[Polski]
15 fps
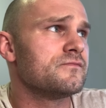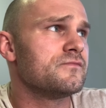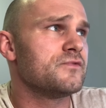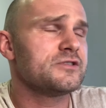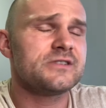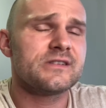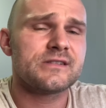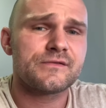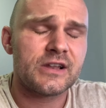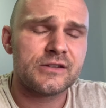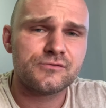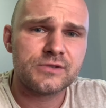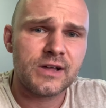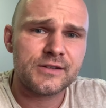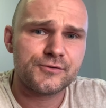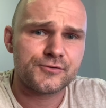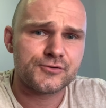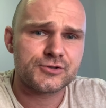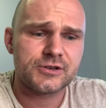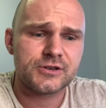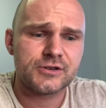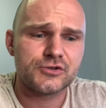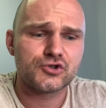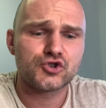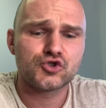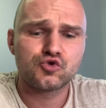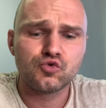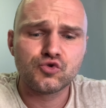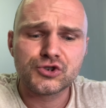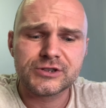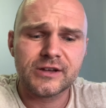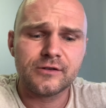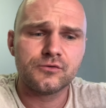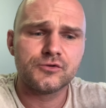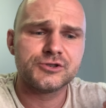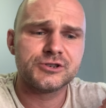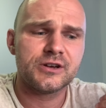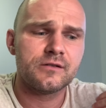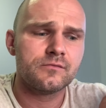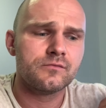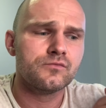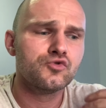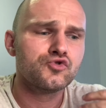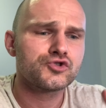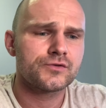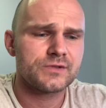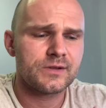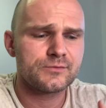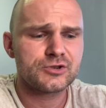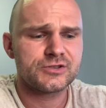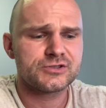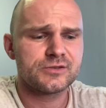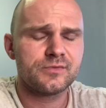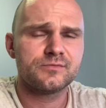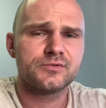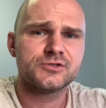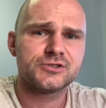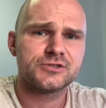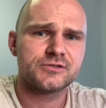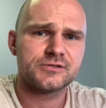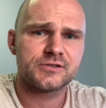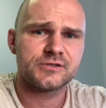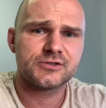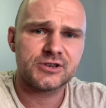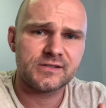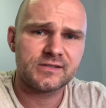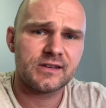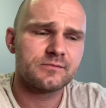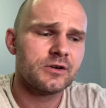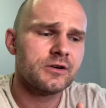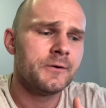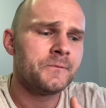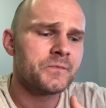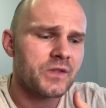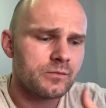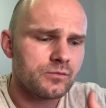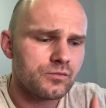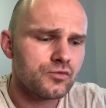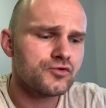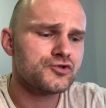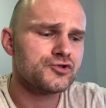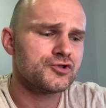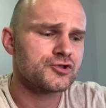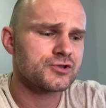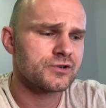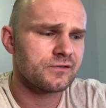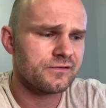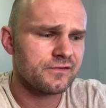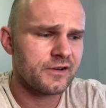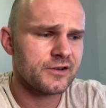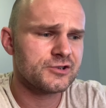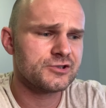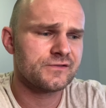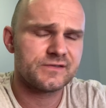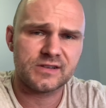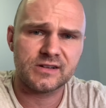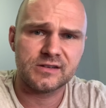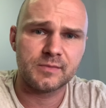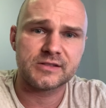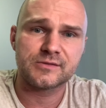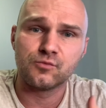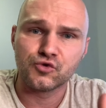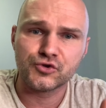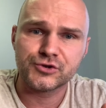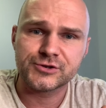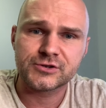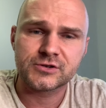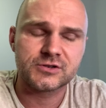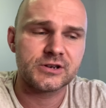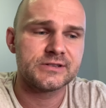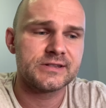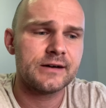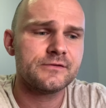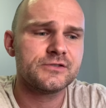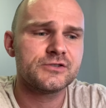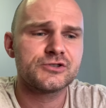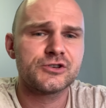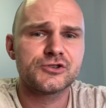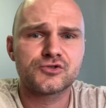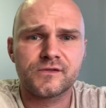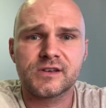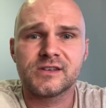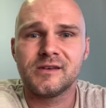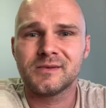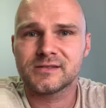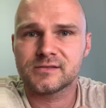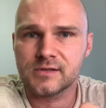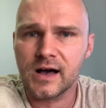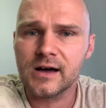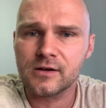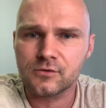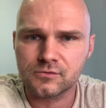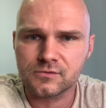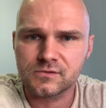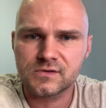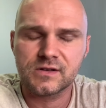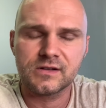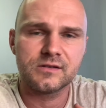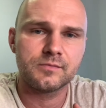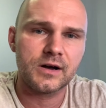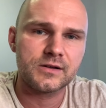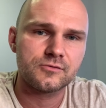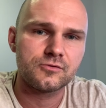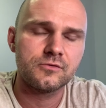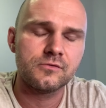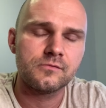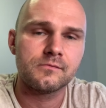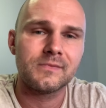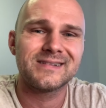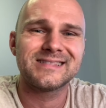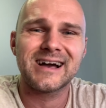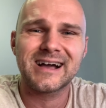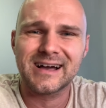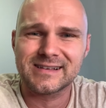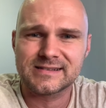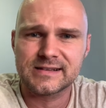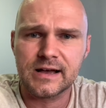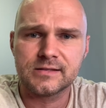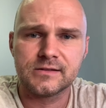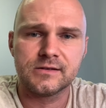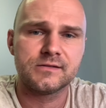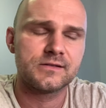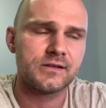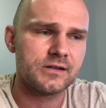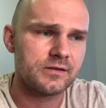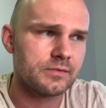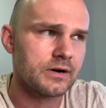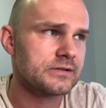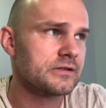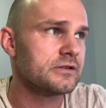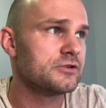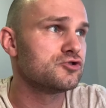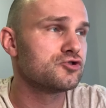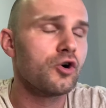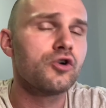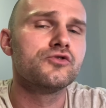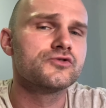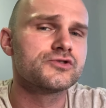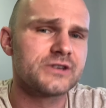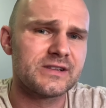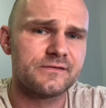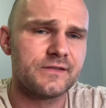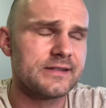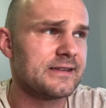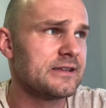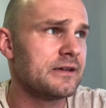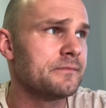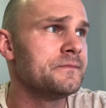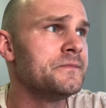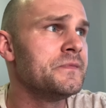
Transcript: właśnie ze względu na to, że sztucznie ludzie muszą, na przykład, żeby być e, księdzem, musisz wejść w celibat. Musisz. Czyli nawet jeżeli człowiek nie ma daru celibatu, ma nakazany celibat. I to już jest zwiedzeniem.